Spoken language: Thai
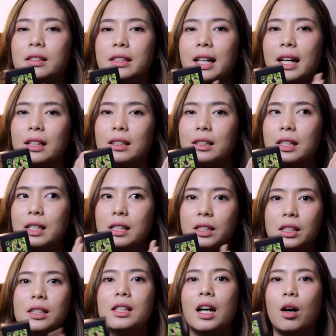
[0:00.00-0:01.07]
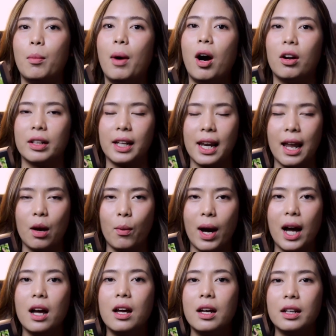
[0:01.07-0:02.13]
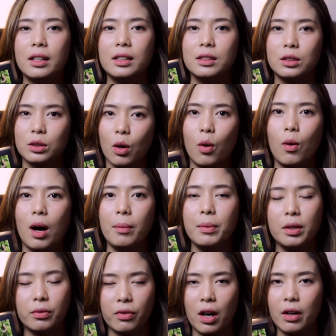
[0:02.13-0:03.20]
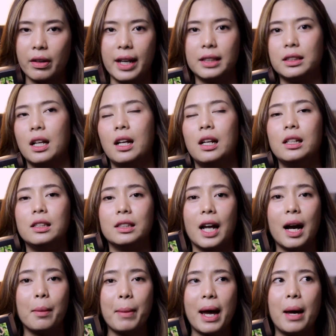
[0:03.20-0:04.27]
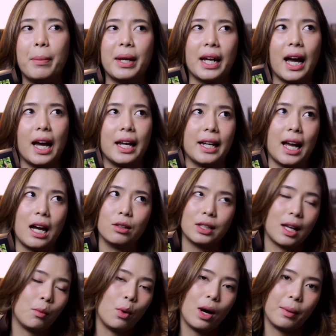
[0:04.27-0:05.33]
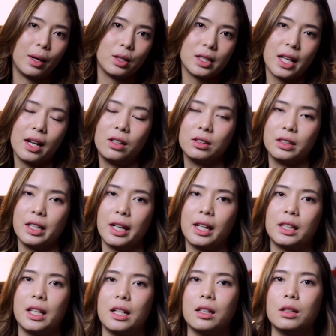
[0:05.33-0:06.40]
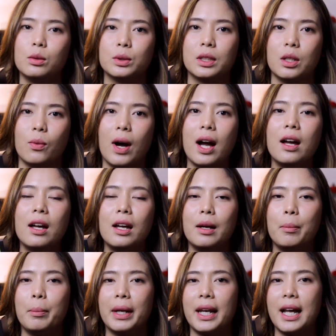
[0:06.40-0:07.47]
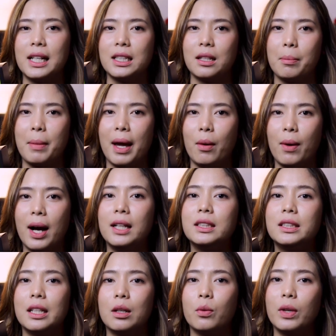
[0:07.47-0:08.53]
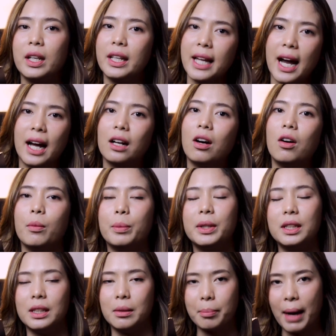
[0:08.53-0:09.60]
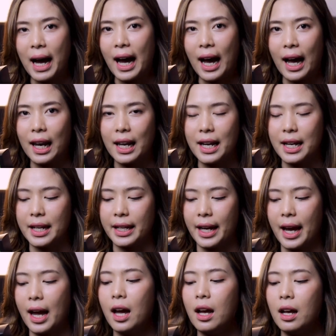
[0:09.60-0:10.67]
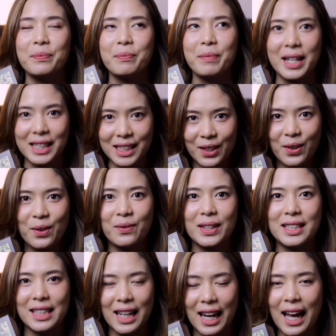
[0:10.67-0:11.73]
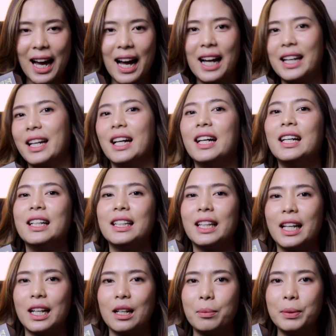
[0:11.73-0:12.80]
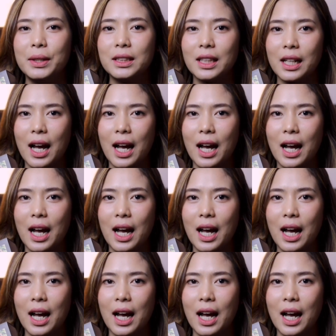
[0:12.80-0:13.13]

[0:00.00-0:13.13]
อย่างที่ชื่อเขาบอกนั่นแหละว่าคือ Soul of the Forest หรือถ้าแปลเป็นไทยนะเอาตามความเข้าใจของติกาติกก็รู้สึกว่ามันน่าจะแปลว่าจิตวิญญาณของผืนป่าอะไรอย่างเงี้ย Maison Margiela เนี่ยติกก็เพิ่งจะ